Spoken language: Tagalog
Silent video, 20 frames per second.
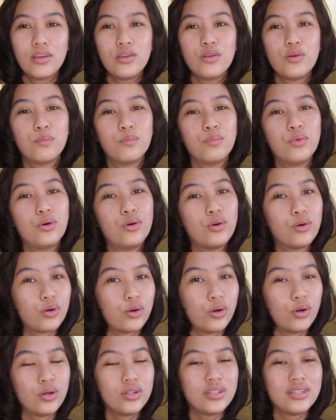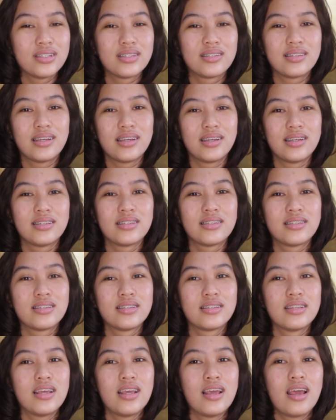Yung buhok ko, this
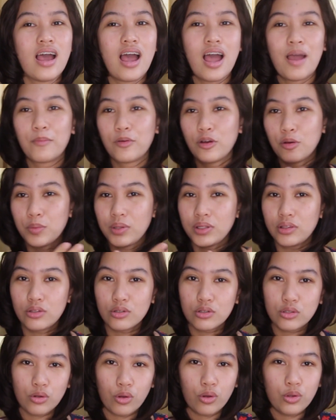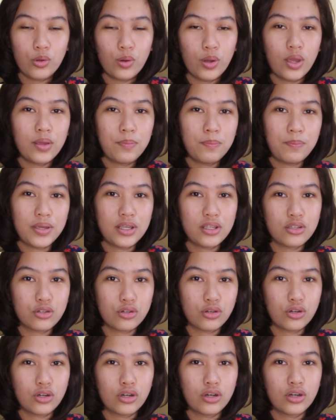is, I'm going to show you a
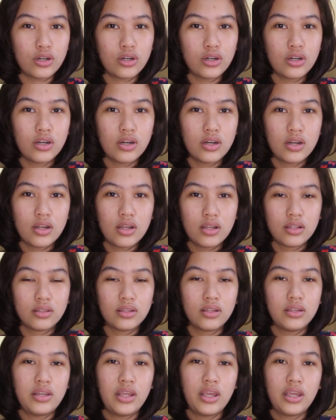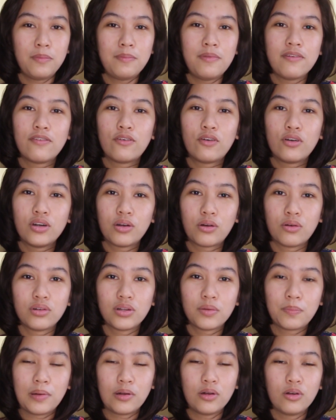picture the day before
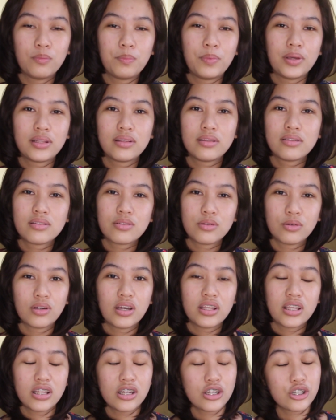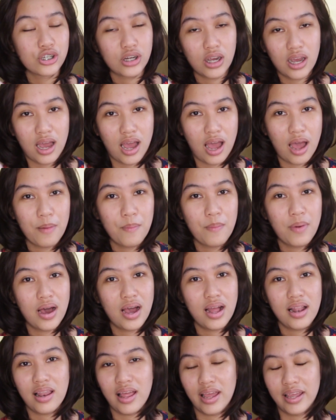ako nagpagupit. So, ganyan na siya
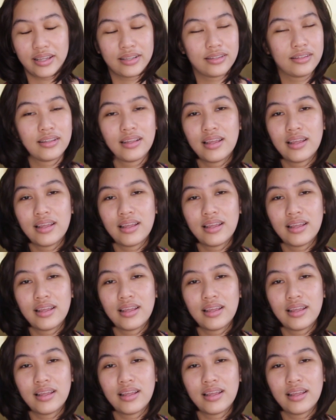kahaba. Like,